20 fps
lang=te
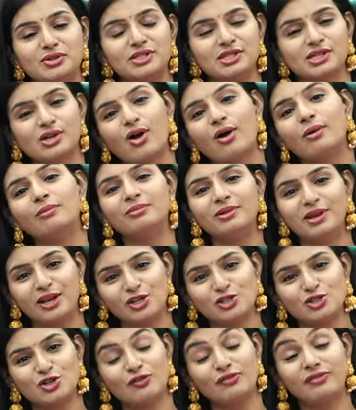సో ఇట్స్ అ
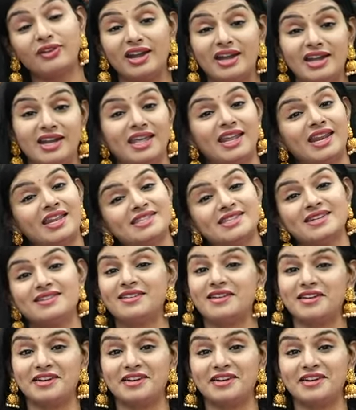కాంబినేషన్ ఆఫ్ ట్రెండీనెస్ అండ్